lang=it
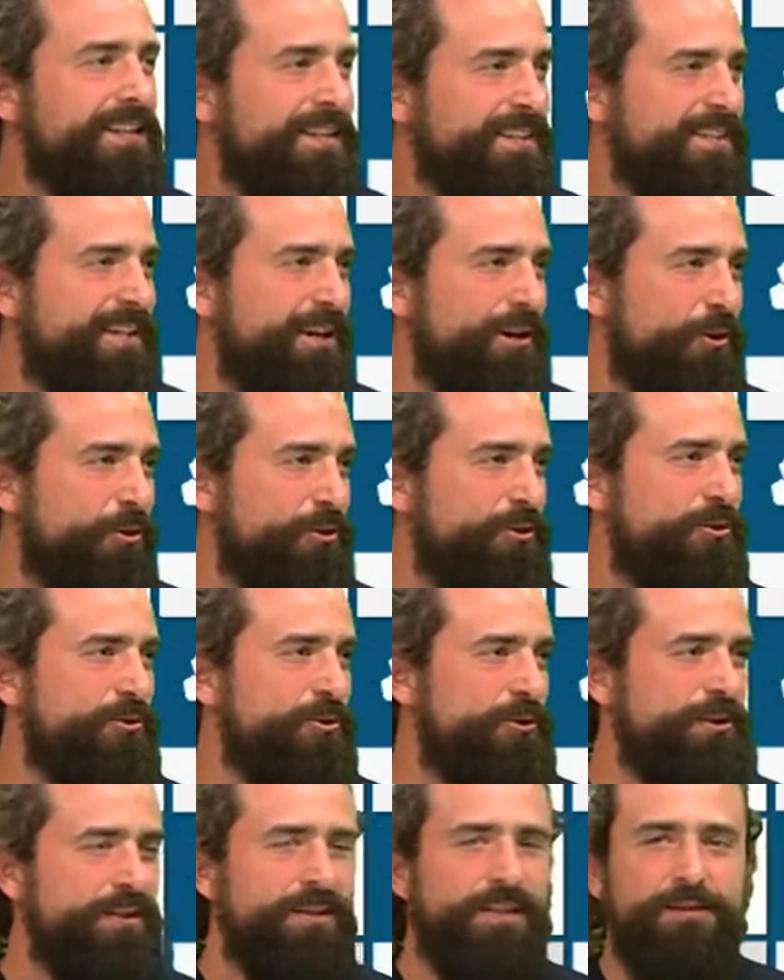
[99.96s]

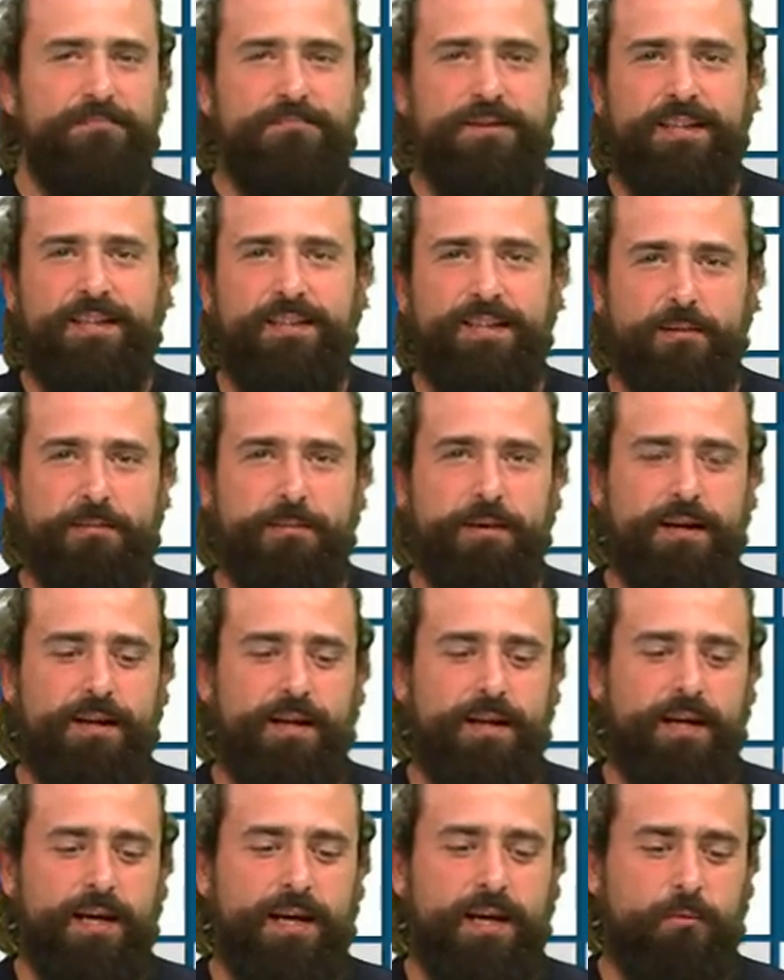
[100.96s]
dell'otto, mentre per
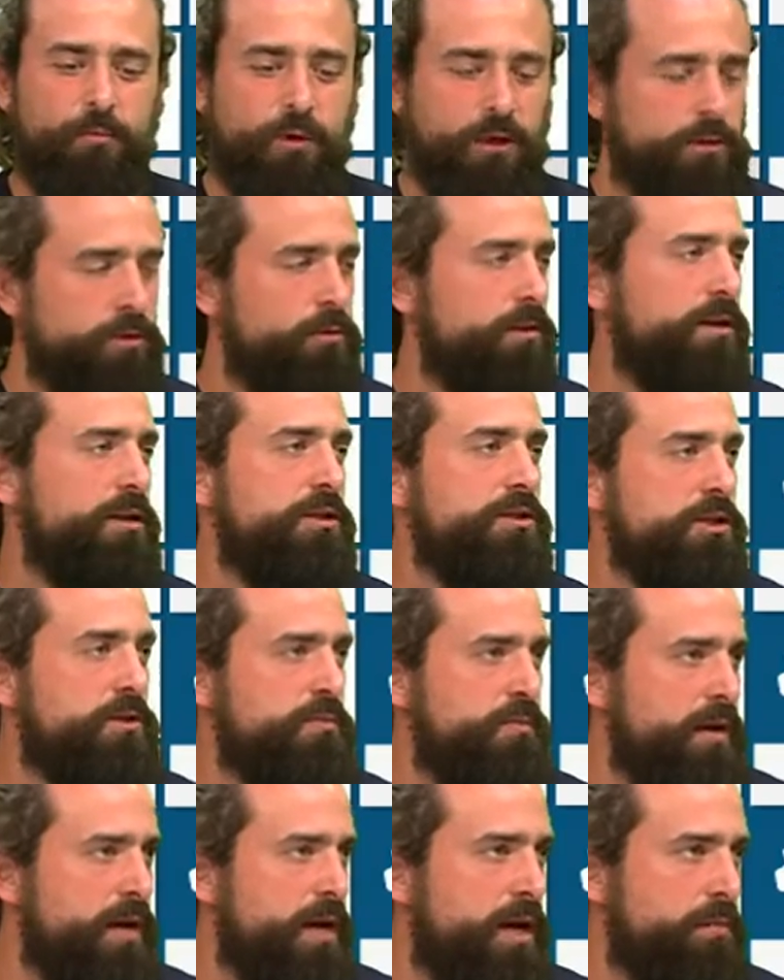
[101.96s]
eh, quanto riguarda
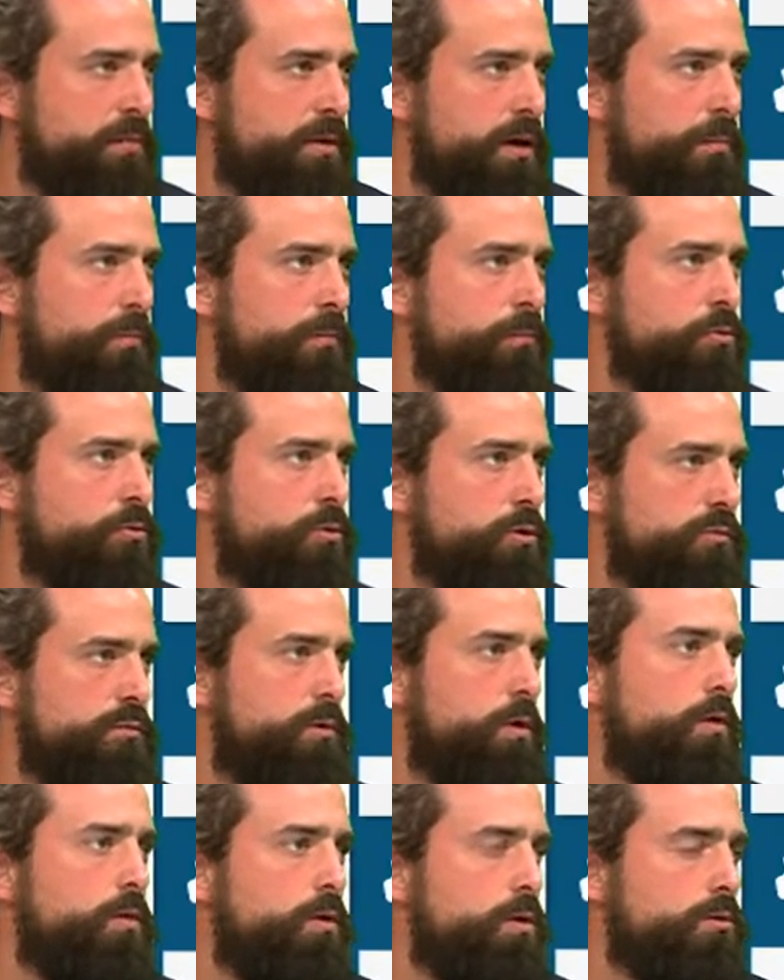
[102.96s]
Cispi Rugby appunto
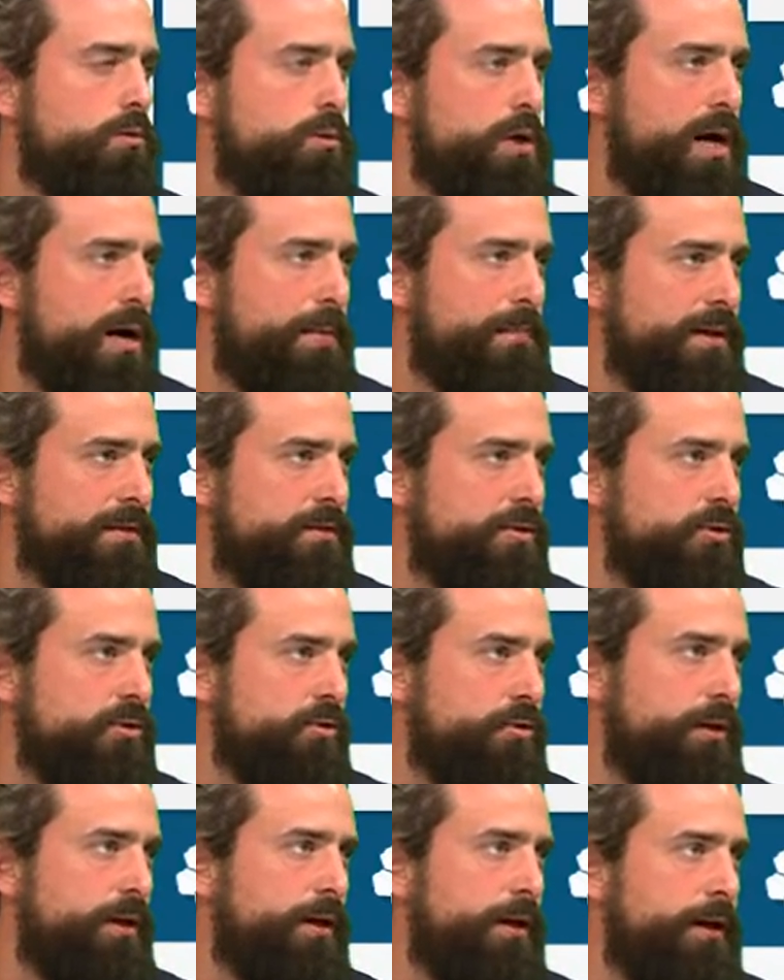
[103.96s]
svolgo questa
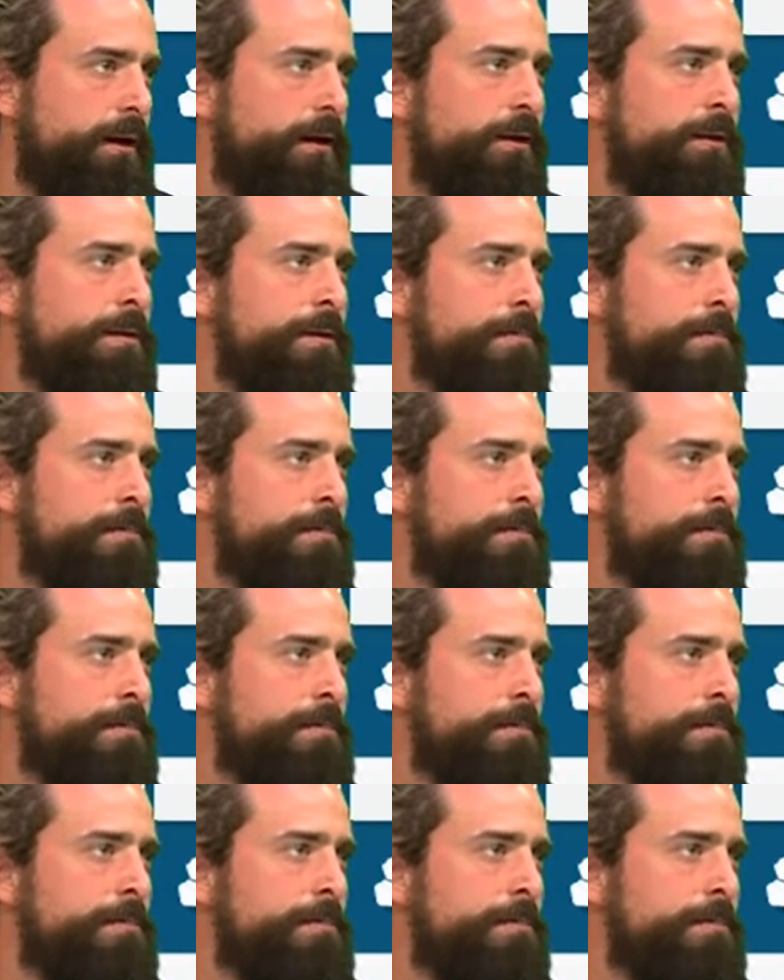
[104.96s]
mansione